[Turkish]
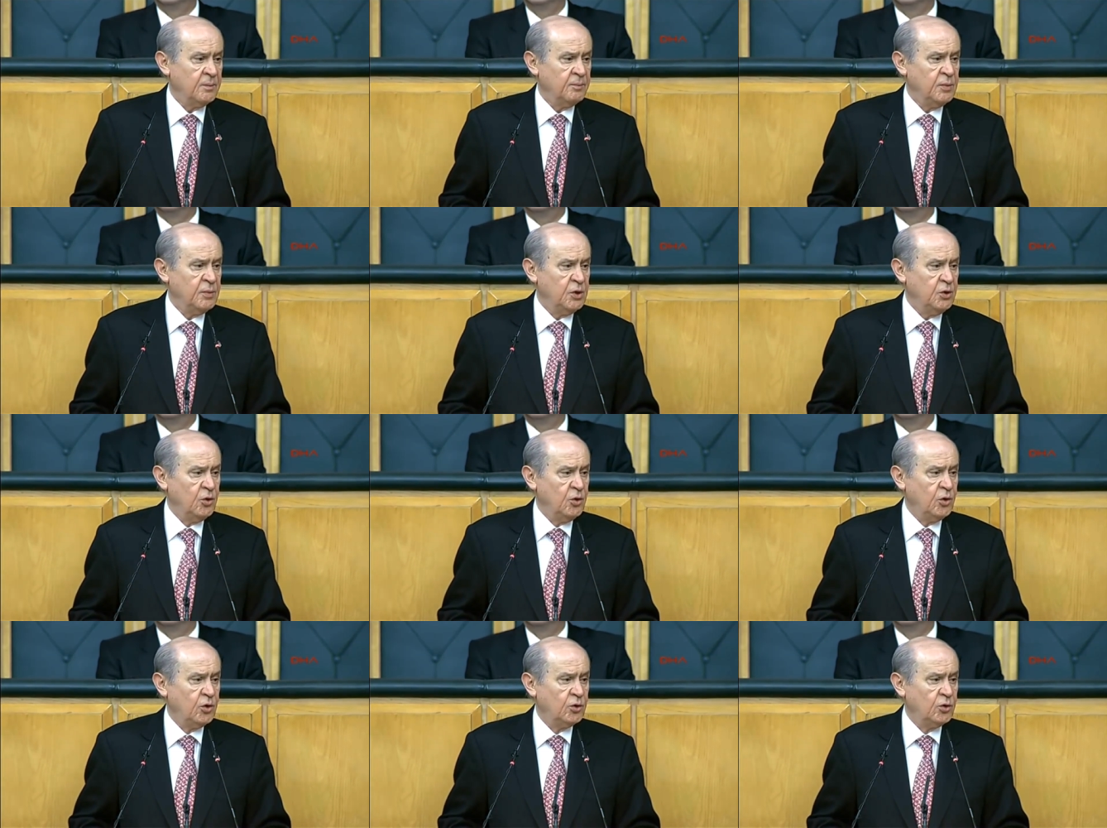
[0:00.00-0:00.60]

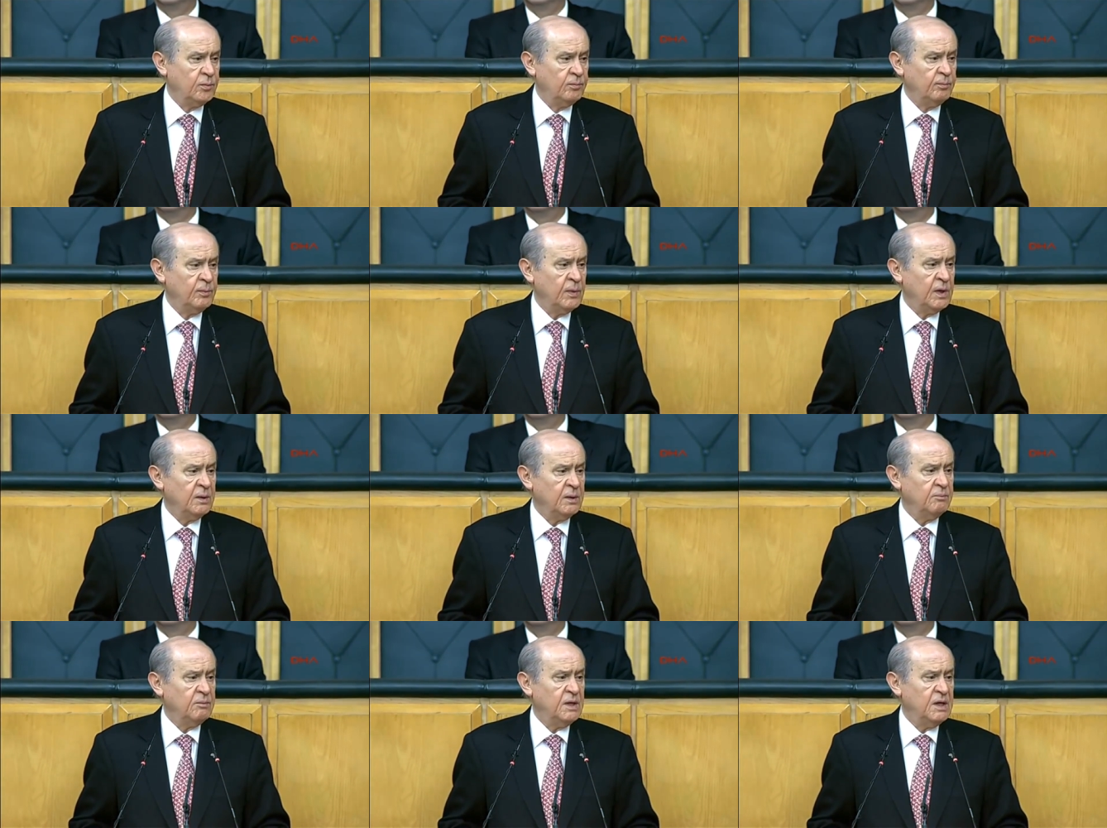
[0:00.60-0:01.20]
Biliyorum
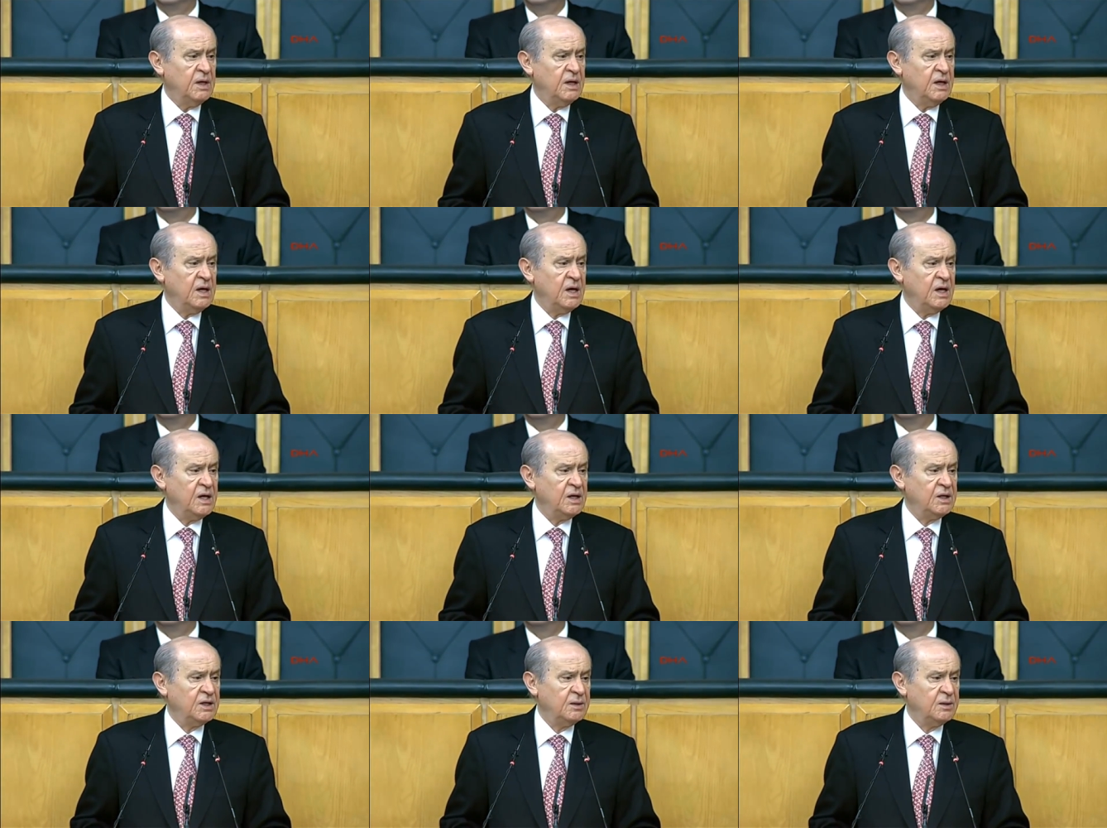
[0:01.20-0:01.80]
milli
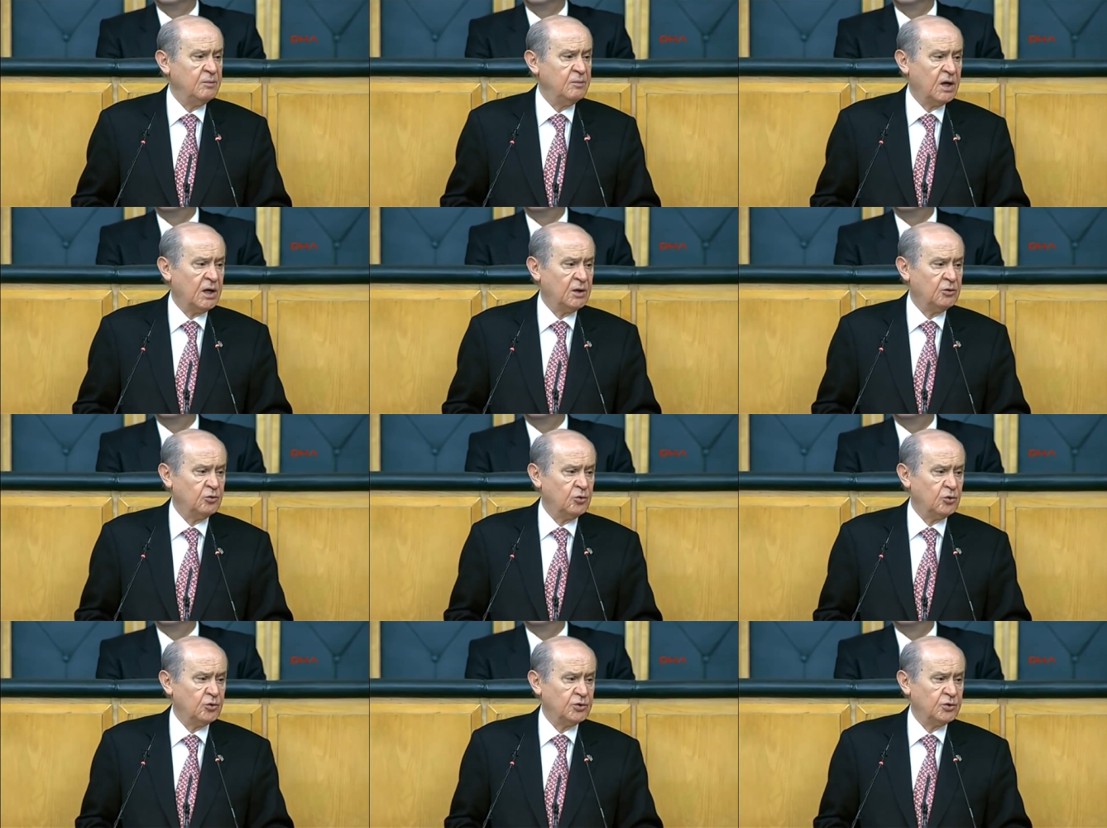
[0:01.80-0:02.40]
eğitim
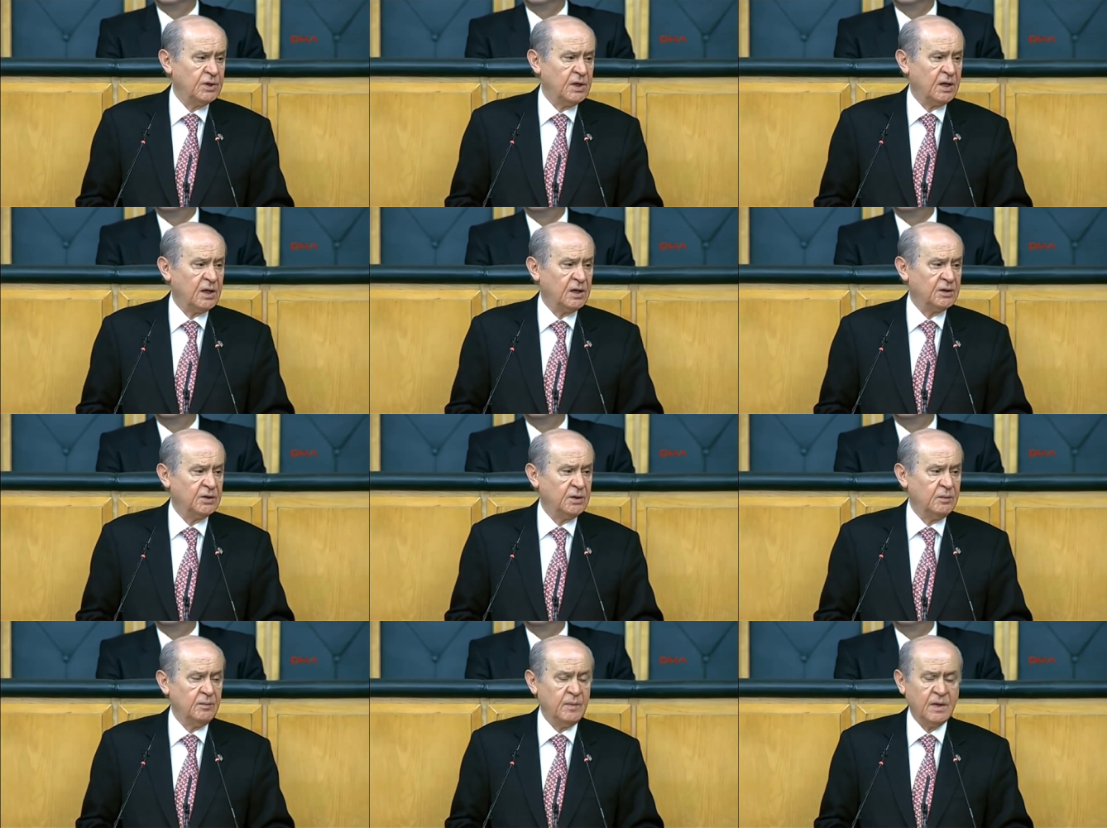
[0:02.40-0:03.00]
kadrosuna
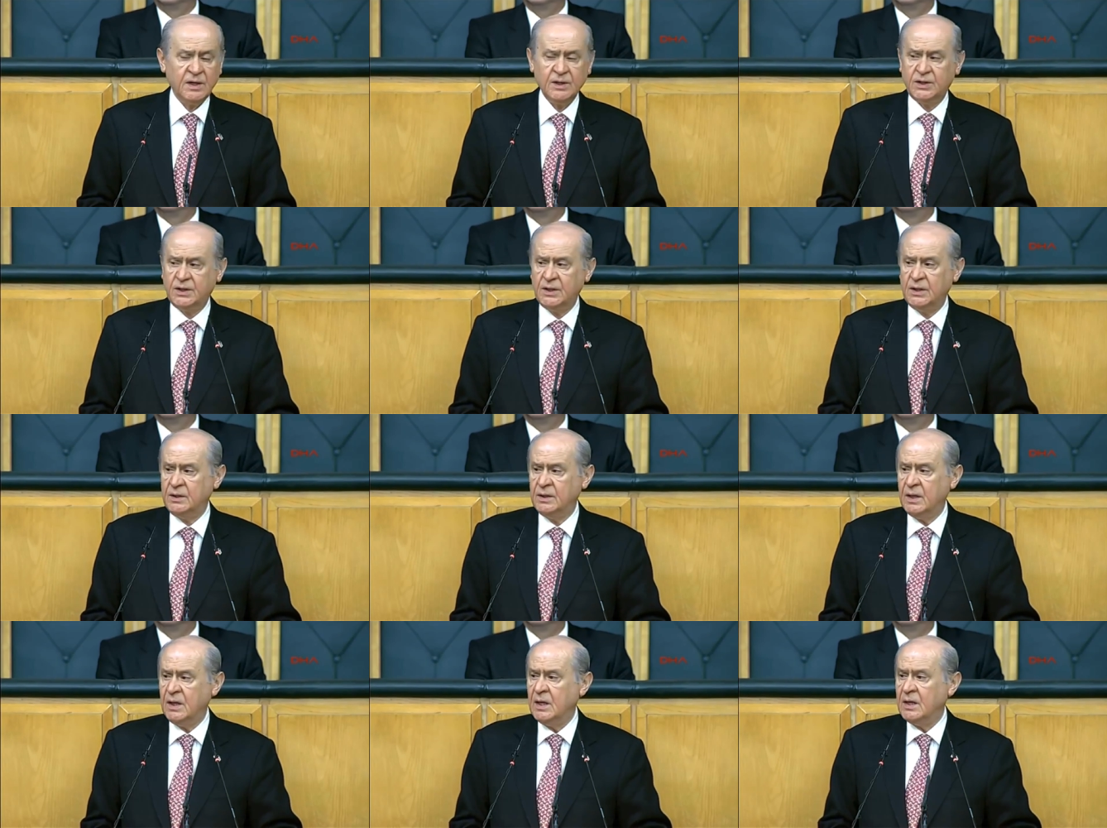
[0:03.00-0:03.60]
katılmak
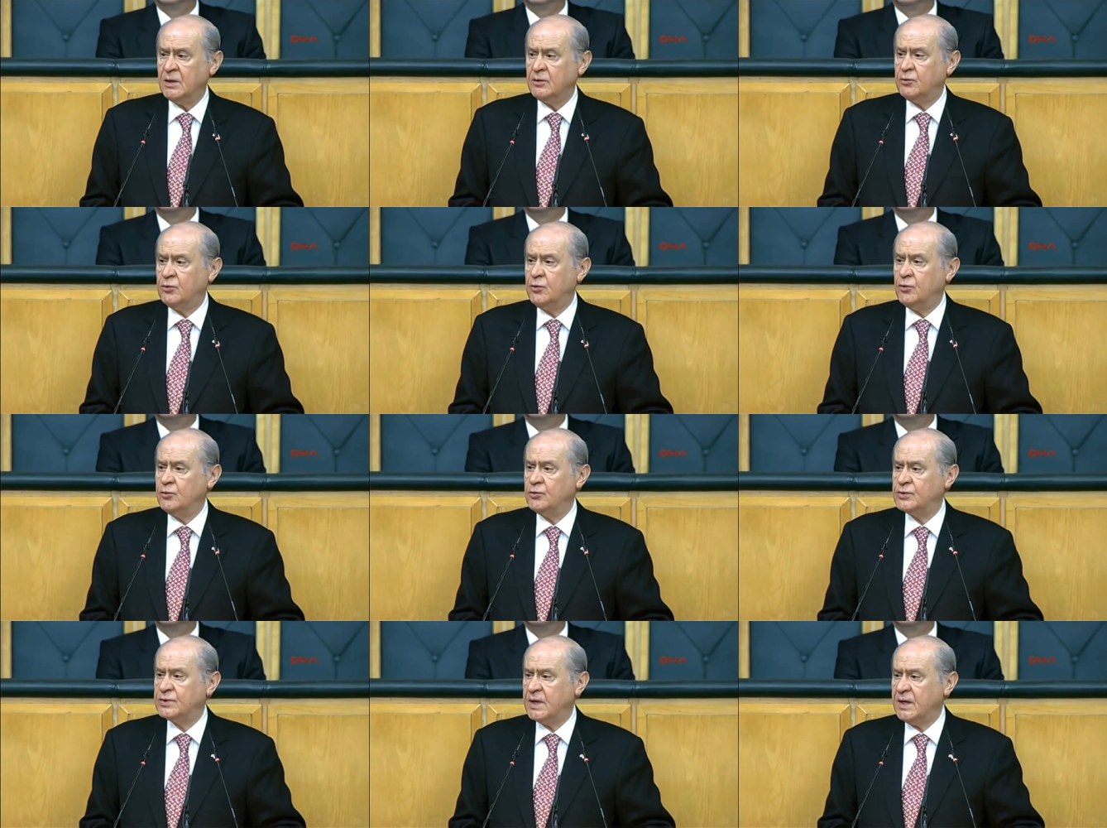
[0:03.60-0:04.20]
için
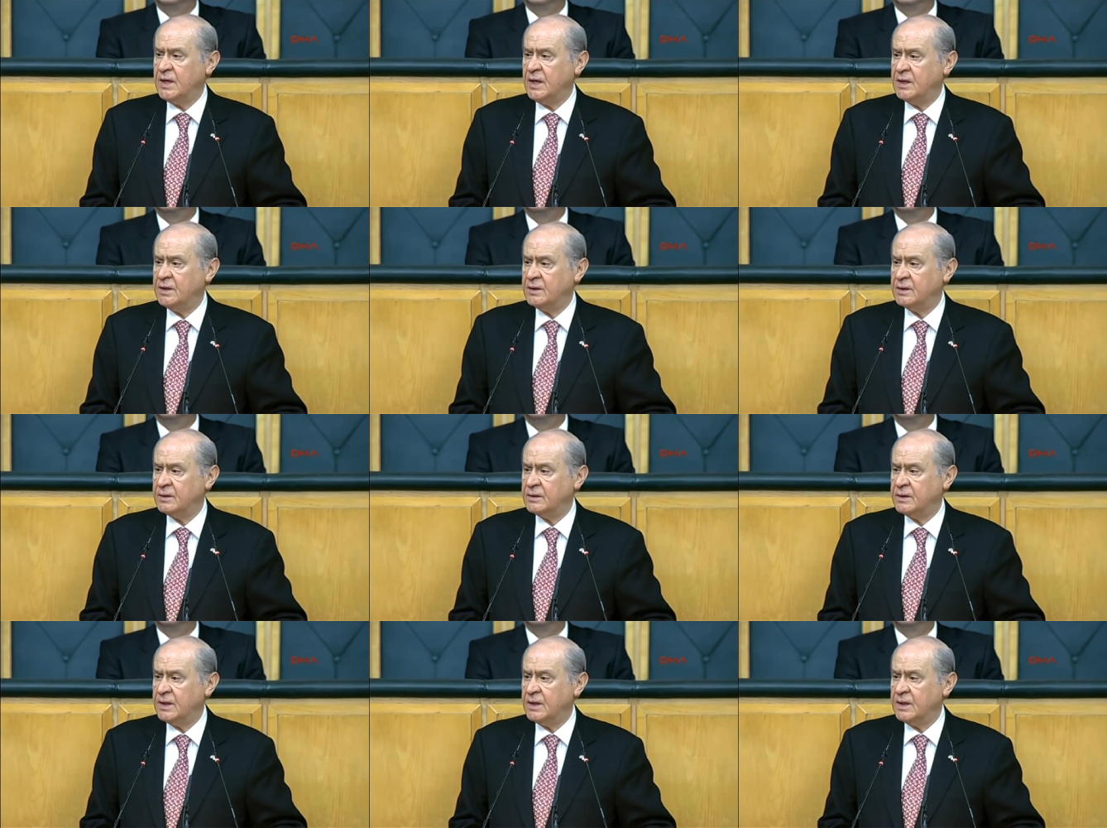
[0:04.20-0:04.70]
gün sayan,